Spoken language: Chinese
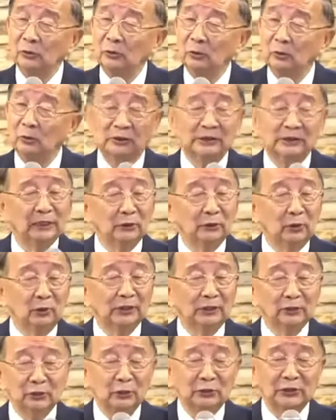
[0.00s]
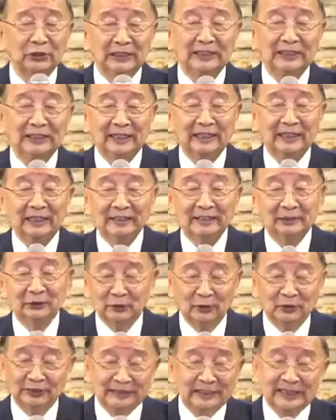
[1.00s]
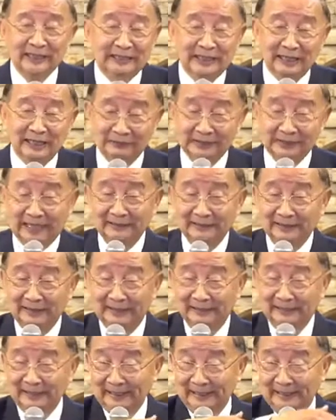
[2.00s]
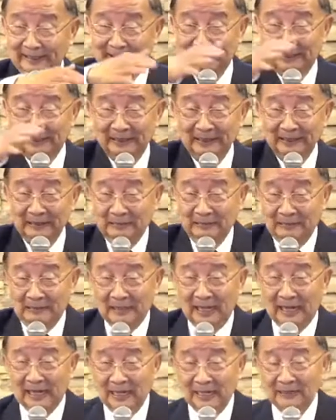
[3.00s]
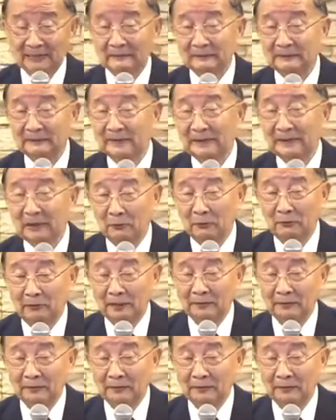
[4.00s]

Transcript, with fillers: 我的有的就是你的。”所以进到他的这一个啊药房